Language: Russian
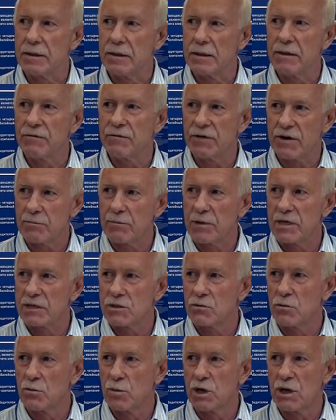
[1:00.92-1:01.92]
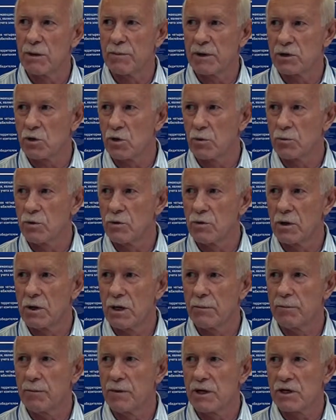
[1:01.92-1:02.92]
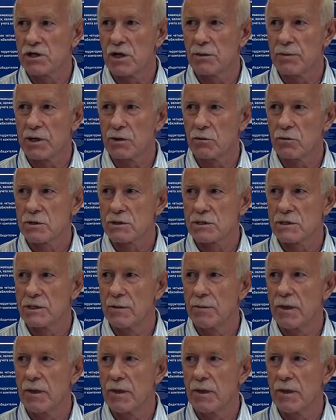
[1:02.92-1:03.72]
Информацию более подробную о нашей продукции